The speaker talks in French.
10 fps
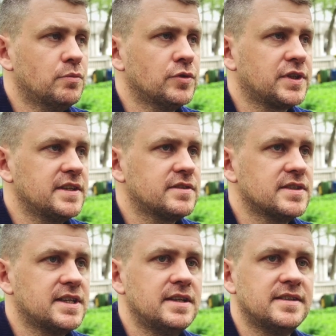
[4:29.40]
montrer ce que
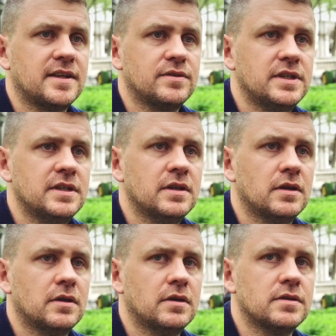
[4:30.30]
c'est les États-Unis
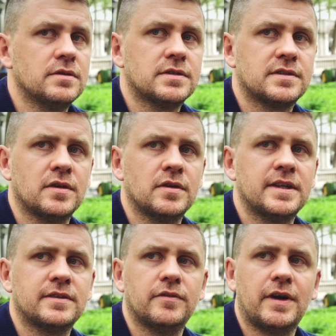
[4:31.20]
sans
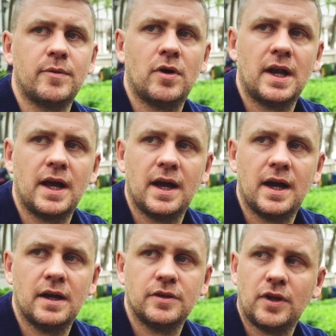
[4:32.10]
être vraiment à
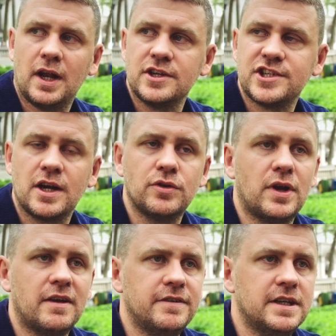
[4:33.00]
la, dans la jungle de
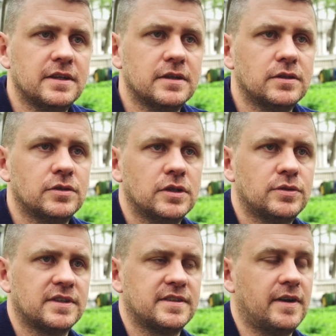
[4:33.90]
la ville.
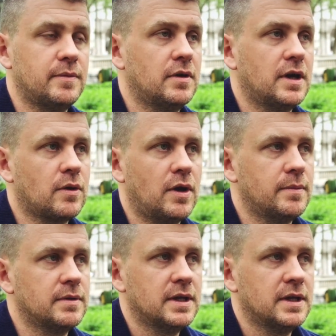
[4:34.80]
C'est vraiment incroyable.